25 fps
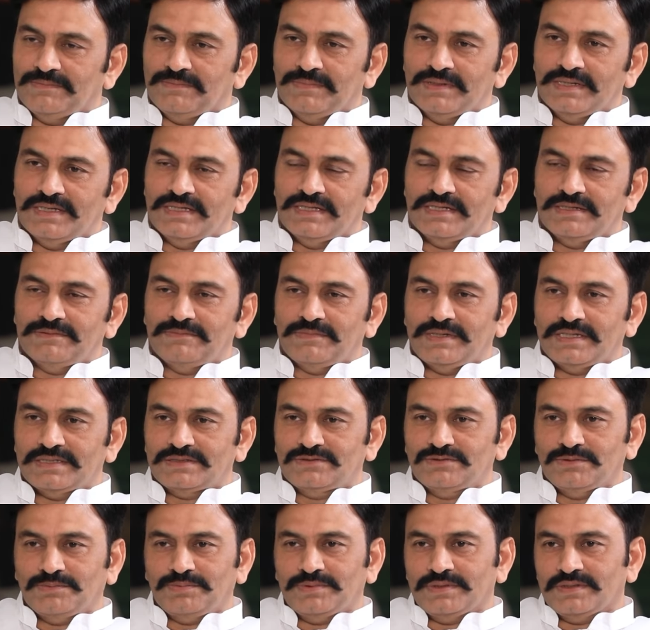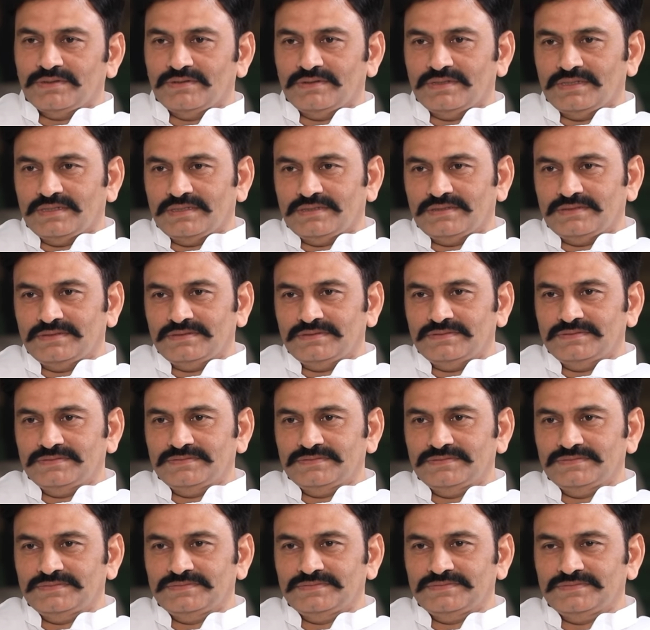ఎమ్మెల్యేలు మార్చి ఉపయోగం లేదు
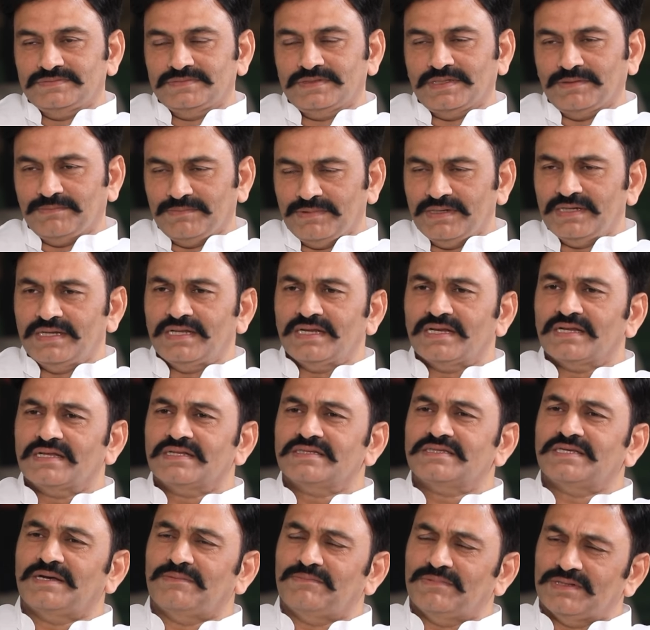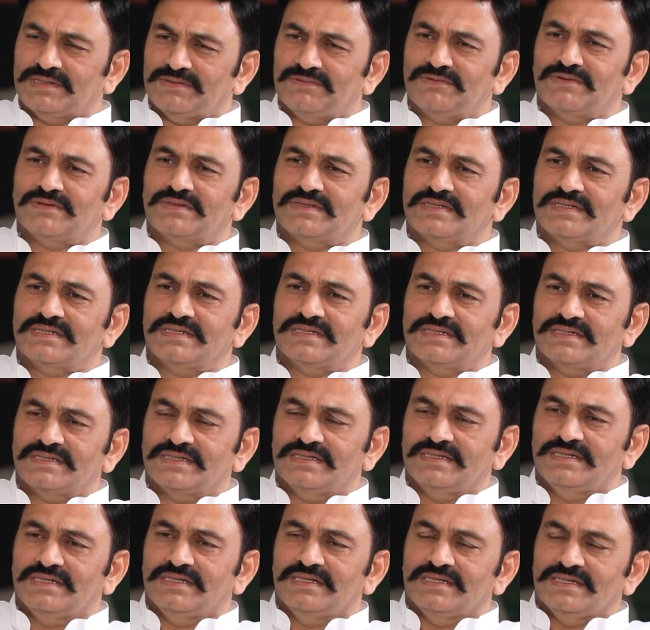ఎమ్మెల్యేలకు సంబంధం ఏముందండి
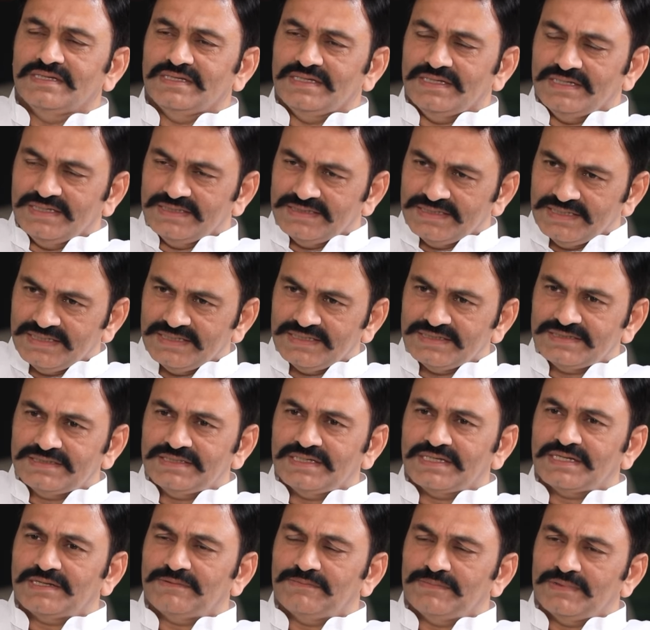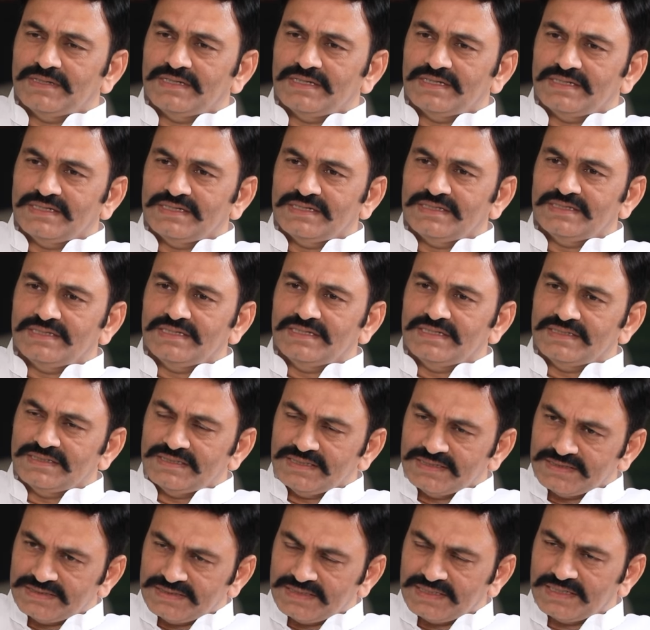ఏం చేయనిచ్చారు ఎమ్మెల్యేలని ఏం
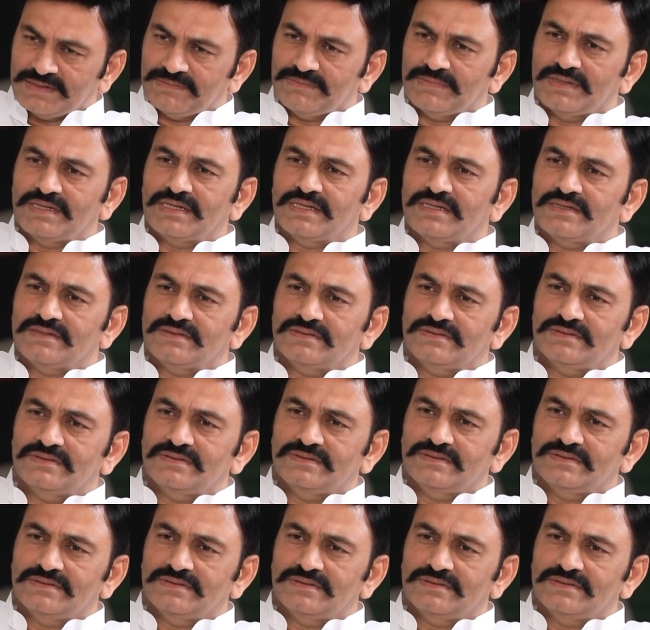చేశారు ఎమ్మెల్యేలు